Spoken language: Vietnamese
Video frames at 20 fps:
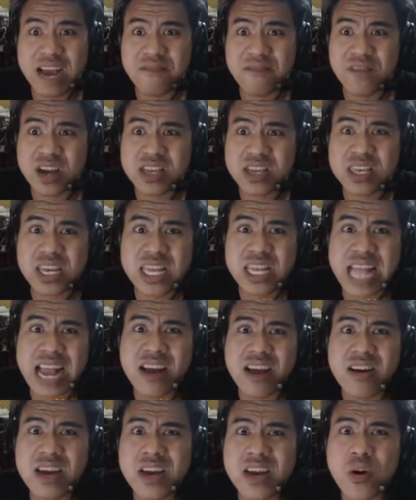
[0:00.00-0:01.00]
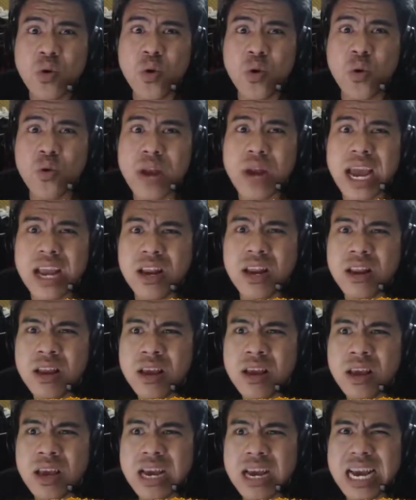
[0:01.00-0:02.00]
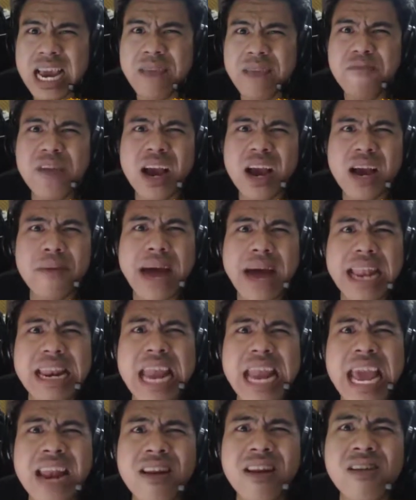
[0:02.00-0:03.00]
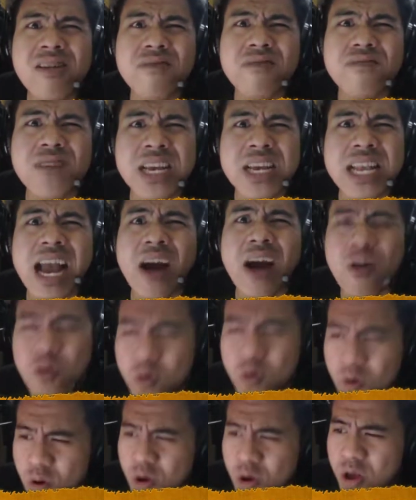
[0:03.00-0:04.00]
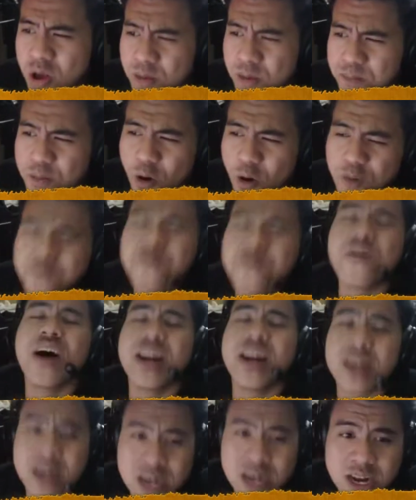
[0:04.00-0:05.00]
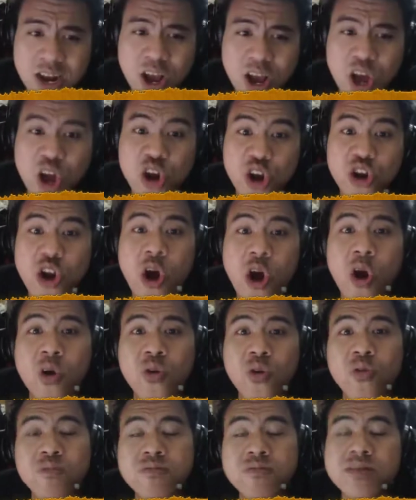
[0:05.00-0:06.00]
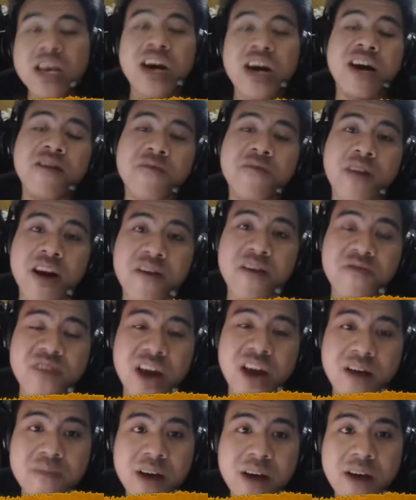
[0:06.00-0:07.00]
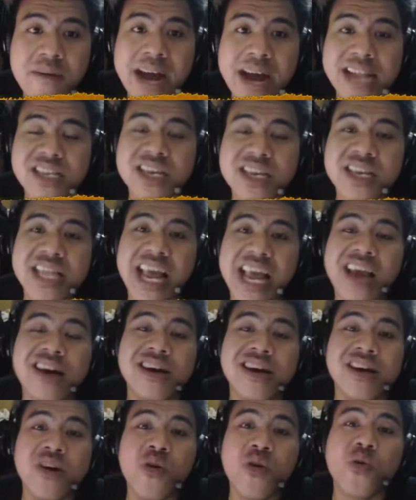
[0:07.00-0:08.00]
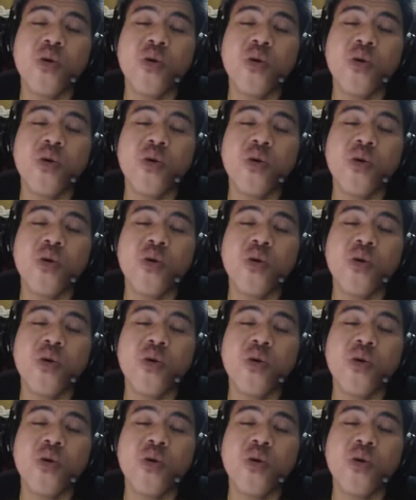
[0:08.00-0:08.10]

cái việc chia tay người yêu cũ đấy cái việc các bạn đến được với nhau một phần nó cũng nhờ vào cái việc mà các bạn chia tay người yêu